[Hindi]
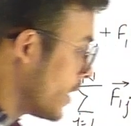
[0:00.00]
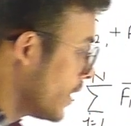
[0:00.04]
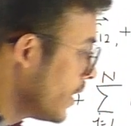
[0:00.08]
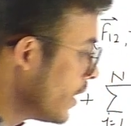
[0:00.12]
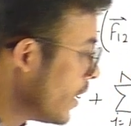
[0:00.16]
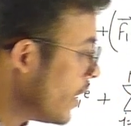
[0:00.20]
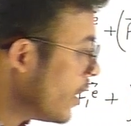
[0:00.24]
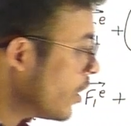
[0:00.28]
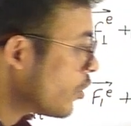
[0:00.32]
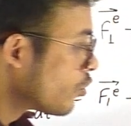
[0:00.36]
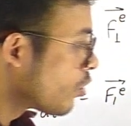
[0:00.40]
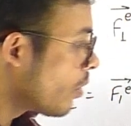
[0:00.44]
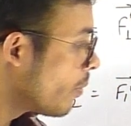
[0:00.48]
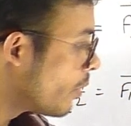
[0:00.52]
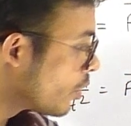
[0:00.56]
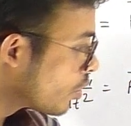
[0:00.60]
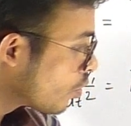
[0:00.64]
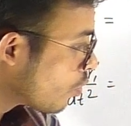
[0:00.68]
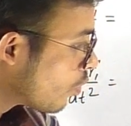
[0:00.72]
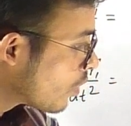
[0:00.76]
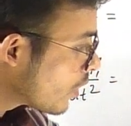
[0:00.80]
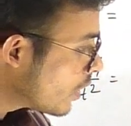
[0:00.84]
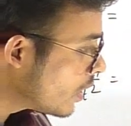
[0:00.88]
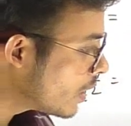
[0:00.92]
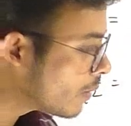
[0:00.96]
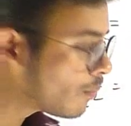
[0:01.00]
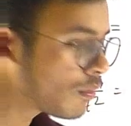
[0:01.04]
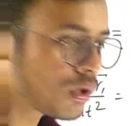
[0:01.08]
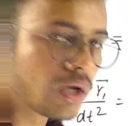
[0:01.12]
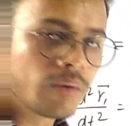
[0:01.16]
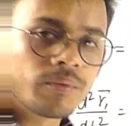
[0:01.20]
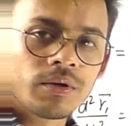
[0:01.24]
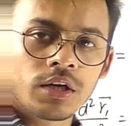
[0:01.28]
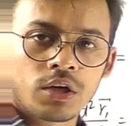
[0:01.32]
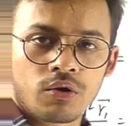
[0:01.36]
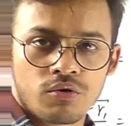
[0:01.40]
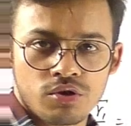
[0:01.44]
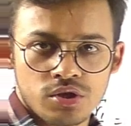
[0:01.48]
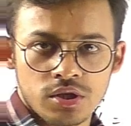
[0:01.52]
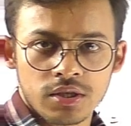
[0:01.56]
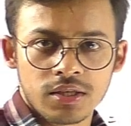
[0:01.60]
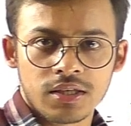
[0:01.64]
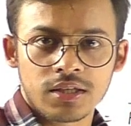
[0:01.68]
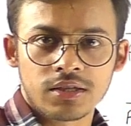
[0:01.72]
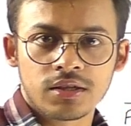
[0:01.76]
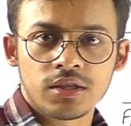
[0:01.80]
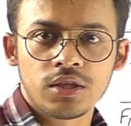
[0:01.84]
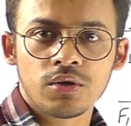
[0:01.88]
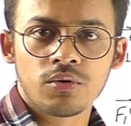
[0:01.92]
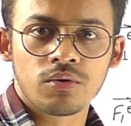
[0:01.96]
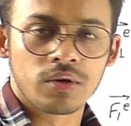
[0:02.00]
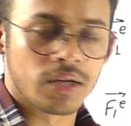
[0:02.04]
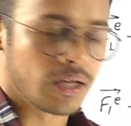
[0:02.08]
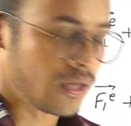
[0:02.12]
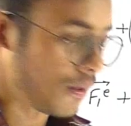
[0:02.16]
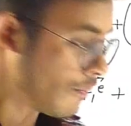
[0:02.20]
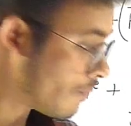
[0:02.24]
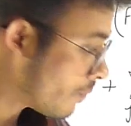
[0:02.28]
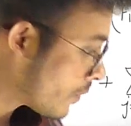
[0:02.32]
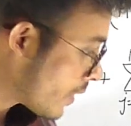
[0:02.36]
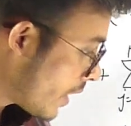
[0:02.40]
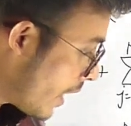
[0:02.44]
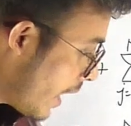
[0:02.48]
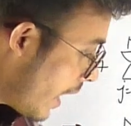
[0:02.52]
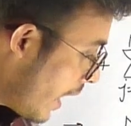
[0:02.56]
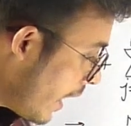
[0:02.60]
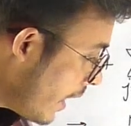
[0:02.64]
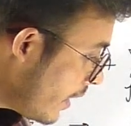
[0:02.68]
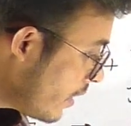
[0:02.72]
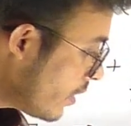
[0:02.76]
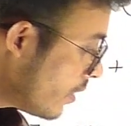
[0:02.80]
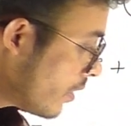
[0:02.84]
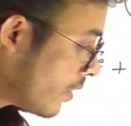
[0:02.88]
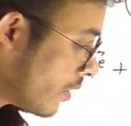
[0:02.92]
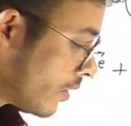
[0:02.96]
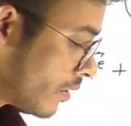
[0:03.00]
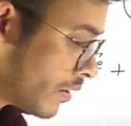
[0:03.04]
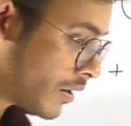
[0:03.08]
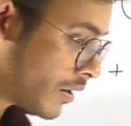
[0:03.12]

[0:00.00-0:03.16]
आएगी तो हमारे टोटल नंबर ऑफ इक्वेशन कितनी होंगी एन